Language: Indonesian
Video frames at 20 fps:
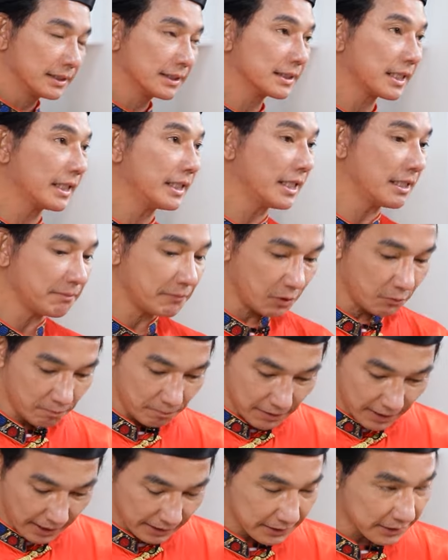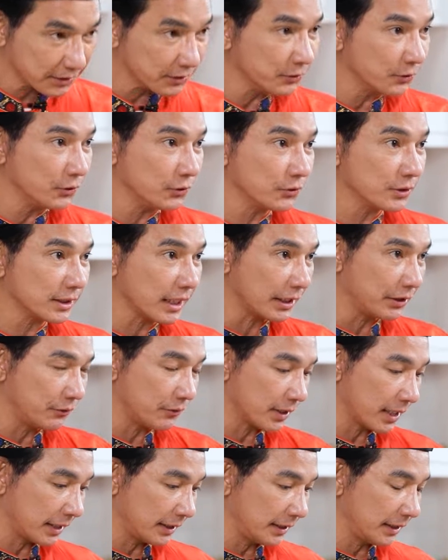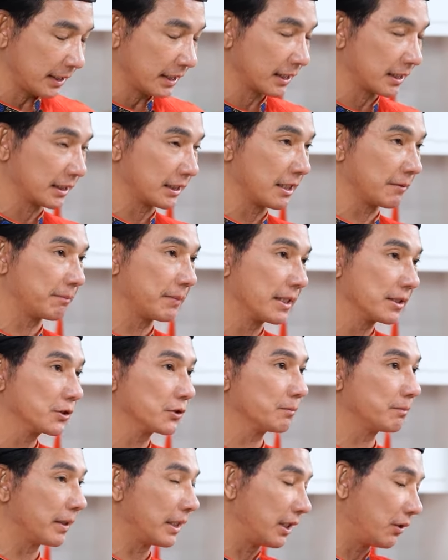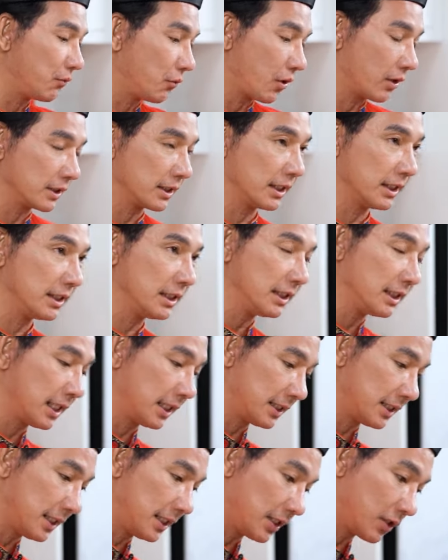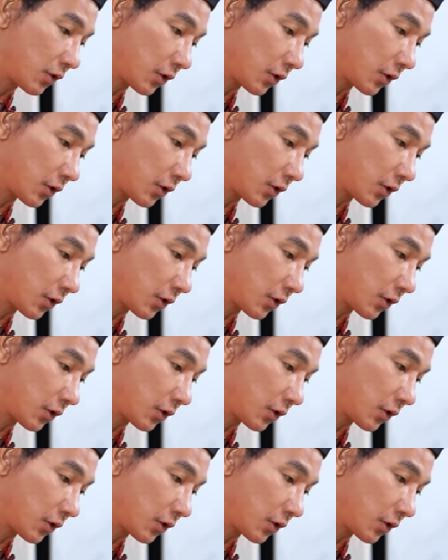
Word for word: Saya mau blans dulu sayurannya. Kenapa? Supaya woknya ini nggak jadi